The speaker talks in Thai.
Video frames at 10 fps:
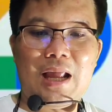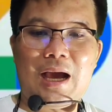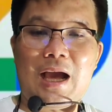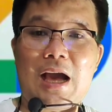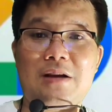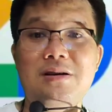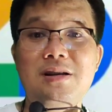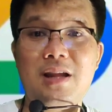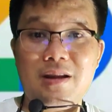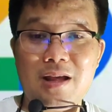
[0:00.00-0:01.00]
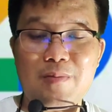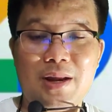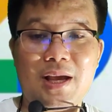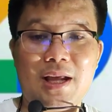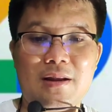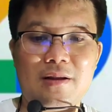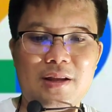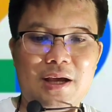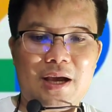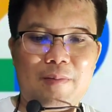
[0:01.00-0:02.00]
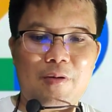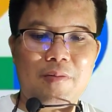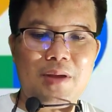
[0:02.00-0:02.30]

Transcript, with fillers: ราคาขึ้นดีๆเหมือนกันนะครับ